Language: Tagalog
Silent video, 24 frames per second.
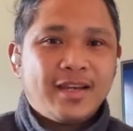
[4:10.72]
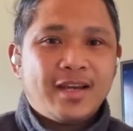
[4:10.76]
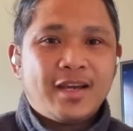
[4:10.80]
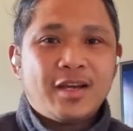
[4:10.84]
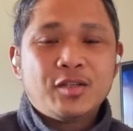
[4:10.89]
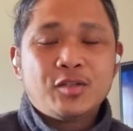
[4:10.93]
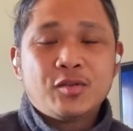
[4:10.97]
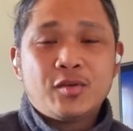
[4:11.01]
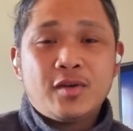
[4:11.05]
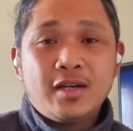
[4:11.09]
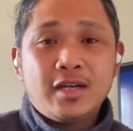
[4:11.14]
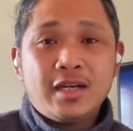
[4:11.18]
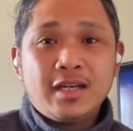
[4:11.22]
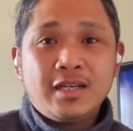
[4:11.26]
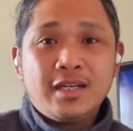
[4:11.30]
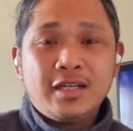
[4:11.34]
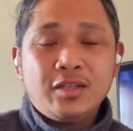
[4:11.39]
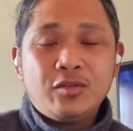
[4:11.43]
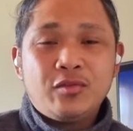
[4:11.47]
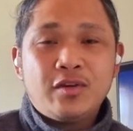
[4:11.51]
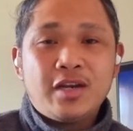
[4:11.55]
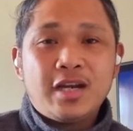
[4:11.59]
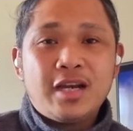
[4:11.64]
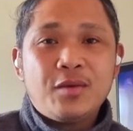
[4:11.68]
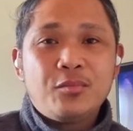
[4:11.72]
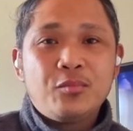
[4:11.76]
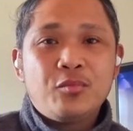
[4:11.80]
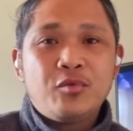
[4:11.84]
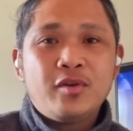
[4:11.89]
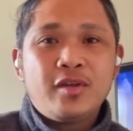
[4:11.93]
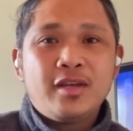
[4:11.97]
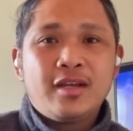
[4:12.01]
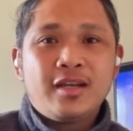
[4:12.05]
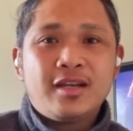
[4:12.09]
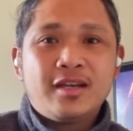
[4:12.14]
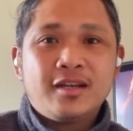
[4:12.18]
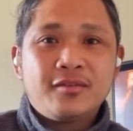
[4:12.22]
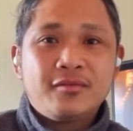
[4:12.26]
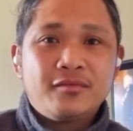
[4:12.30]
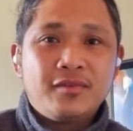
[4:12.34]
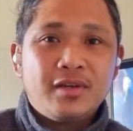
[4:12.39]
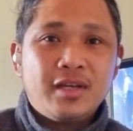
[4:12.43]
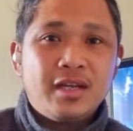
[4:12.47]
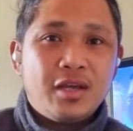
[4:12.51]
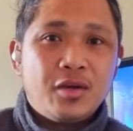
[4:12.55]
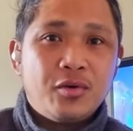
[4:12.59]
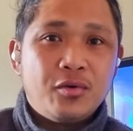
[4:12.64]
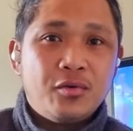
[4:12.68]
Okay, so hanggang dito na lang muna yung
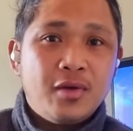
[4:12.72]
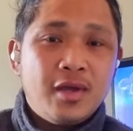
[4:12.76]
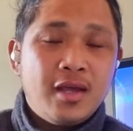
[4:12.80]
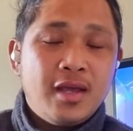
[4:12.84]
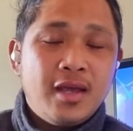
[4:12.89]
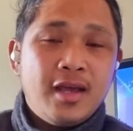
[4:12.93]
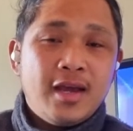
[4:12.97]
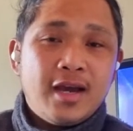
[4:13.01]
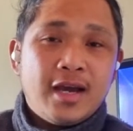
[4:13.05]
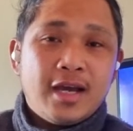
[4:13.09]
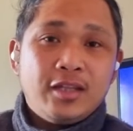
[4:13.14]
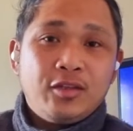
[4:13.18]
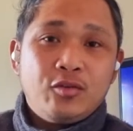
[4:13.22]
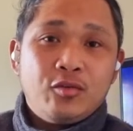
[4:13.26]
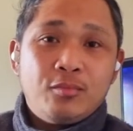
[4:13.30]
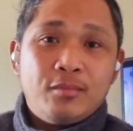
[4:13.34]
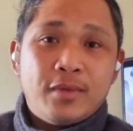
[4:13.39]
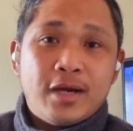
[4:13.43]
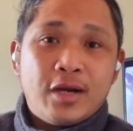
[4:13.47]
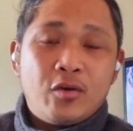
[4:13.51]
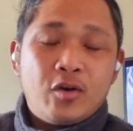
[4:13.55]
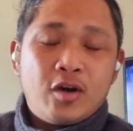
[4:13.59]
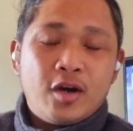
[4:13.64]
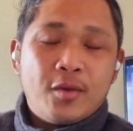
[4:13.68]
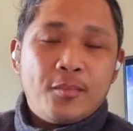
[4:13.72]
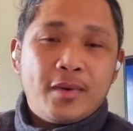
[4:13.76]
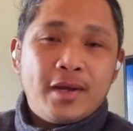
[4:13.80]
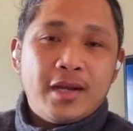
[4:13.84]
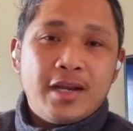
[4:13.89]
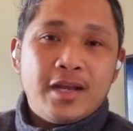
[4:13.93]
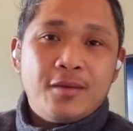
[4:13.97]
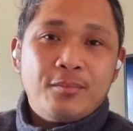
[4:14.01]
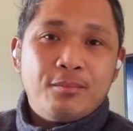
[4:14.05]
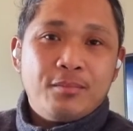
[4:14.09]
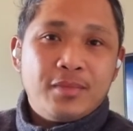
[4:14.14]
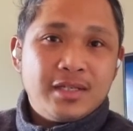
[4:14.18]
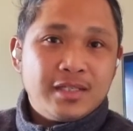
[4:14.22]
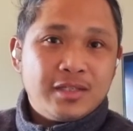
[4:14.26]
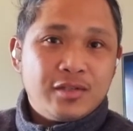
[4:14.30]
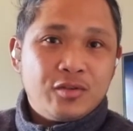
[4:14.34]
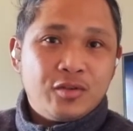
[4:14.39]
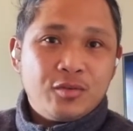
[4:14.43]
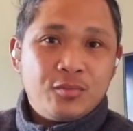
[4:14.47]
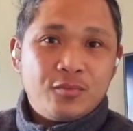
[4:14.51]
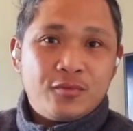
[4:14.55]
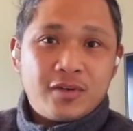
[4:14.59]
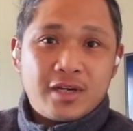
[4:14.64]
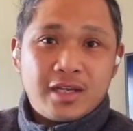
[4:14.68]
aking video at kung bago ka pa lang, please
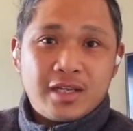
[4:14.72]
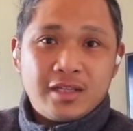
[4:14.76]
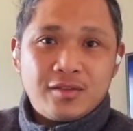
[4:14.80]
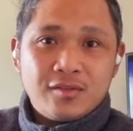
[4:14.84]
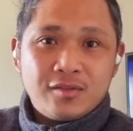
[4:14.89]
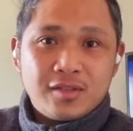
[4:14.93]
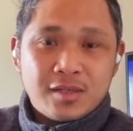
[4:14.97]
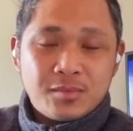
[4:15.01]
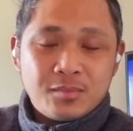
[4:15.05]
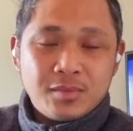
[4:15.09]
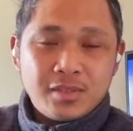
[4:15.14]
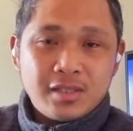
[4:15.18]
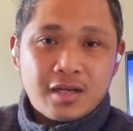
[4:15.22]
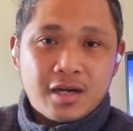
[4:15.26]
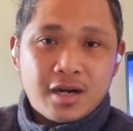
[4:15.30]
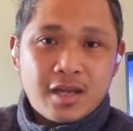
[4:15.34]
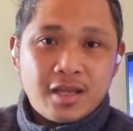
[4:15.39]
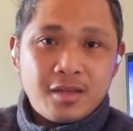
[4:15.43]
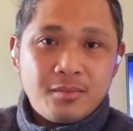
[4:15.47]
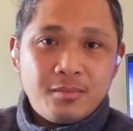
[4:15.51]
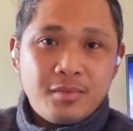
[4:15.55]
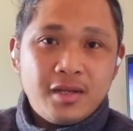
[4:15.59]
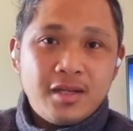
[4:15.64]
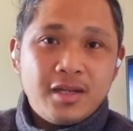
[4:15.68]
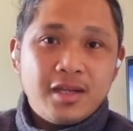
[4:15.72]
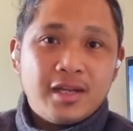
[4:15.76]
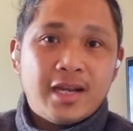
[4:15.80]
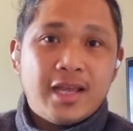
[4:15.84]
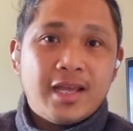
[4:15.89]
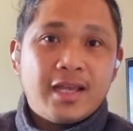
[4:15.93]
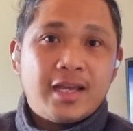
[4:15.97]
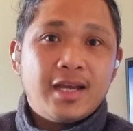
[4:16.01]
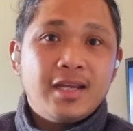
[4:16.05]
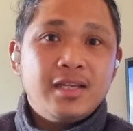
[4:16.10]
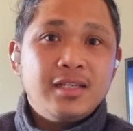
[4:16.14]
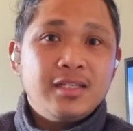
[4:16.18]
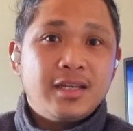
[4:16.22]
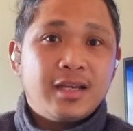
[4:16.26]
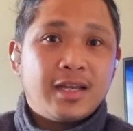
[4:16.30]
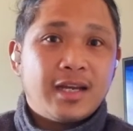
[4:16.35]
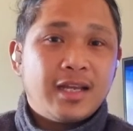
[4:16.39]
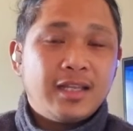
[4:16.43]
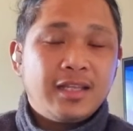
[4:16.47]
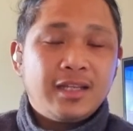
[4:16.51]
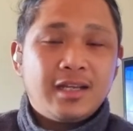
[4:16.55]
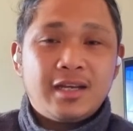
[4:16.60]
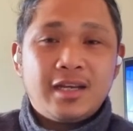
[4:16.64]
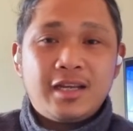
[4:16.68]
don't forget to subscribe, like and
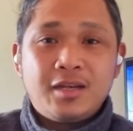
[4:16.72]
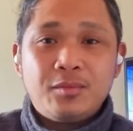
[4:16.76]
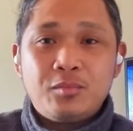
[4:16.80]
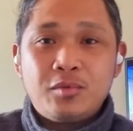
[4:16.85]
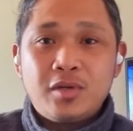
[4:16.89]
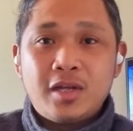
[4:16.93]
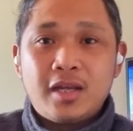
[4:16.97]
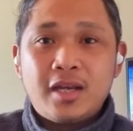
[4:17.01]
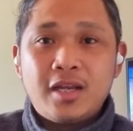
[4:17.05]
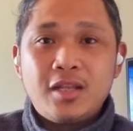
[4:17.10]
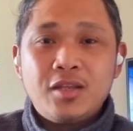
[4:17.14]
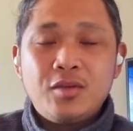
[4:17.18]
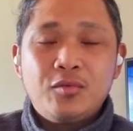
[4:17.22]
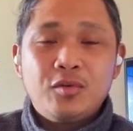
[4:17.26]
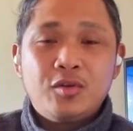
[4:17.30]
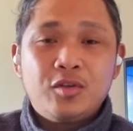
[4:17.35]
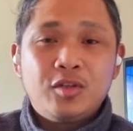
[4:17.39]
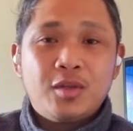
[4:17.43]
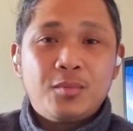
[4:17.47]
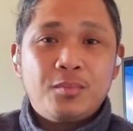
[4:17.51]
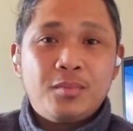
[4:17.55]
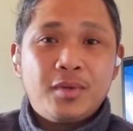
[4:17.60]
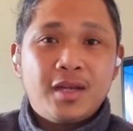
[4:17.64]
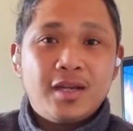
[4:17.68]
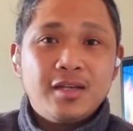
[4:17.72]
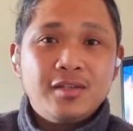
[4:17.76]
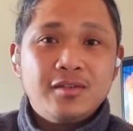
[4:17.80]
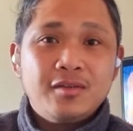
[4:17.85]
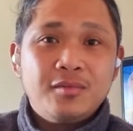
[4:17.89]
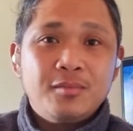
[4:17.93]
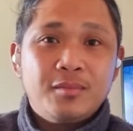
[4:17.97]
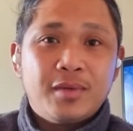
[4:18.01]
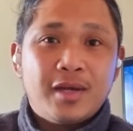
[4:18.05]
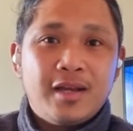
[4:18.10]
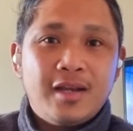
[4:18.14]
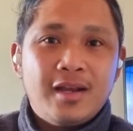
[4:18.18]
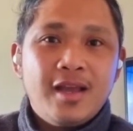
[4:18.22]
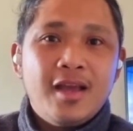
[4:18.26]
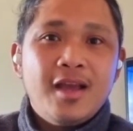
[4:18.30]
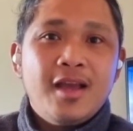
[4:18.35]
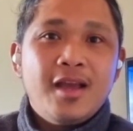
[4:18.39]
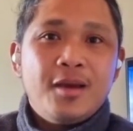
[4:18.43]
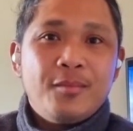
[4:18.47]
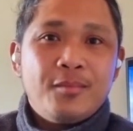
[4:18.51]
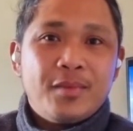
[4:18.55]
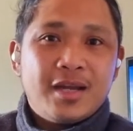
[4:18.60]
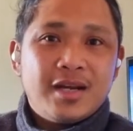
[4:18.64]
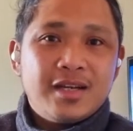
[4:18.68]
share at click mo na rin yung notification bell
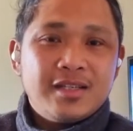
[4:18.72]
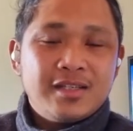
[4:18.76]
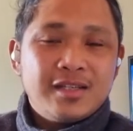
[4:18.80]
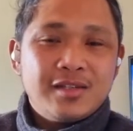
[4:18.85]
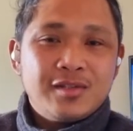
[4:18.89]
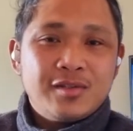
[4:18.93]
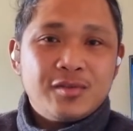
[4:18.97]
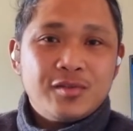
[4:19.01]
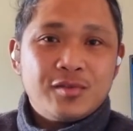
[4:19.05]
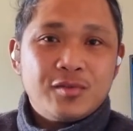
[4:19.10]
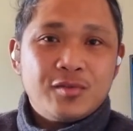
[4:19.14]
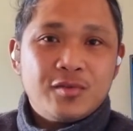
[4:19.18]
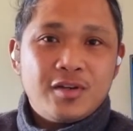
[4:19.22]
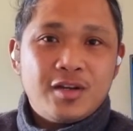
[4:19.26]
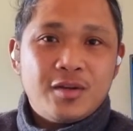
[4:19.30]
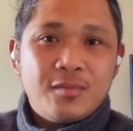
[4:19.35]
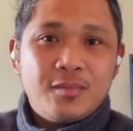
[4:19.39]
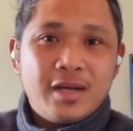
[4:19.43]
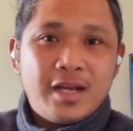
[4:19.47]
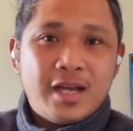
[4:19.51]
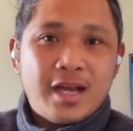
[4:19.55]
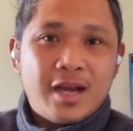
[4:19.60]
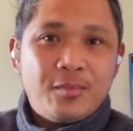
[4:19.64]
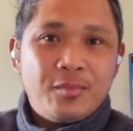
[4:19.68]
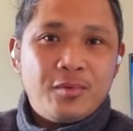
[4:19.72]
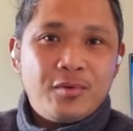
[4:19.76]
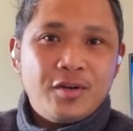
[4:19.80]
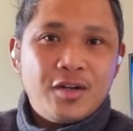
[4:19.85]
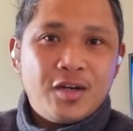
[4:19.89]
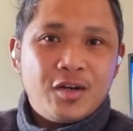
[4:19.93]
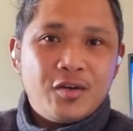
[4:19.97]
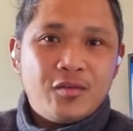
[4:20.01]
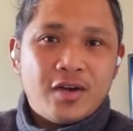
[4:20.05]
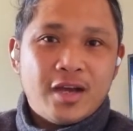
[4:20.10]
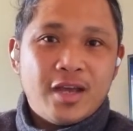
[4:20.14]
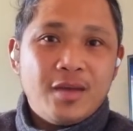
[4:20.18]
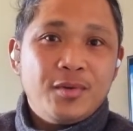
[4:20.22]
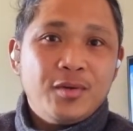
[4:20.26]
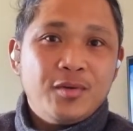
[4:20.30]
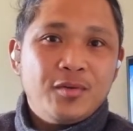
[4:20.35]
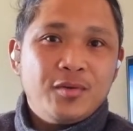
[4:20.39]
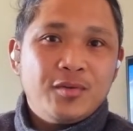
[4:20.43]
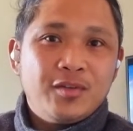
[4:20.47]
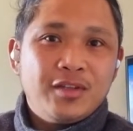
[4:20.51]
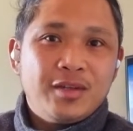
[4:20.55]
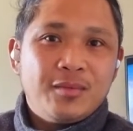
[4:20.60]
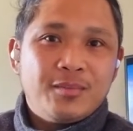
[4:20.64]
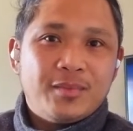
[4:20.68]
para sa susunod na mag-upload ako ay
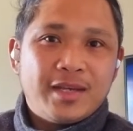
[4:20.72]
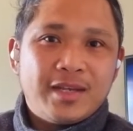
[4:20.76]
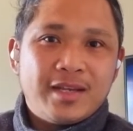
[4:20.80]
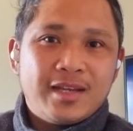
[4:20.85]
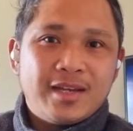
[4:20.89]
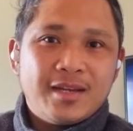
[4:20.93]
manonotify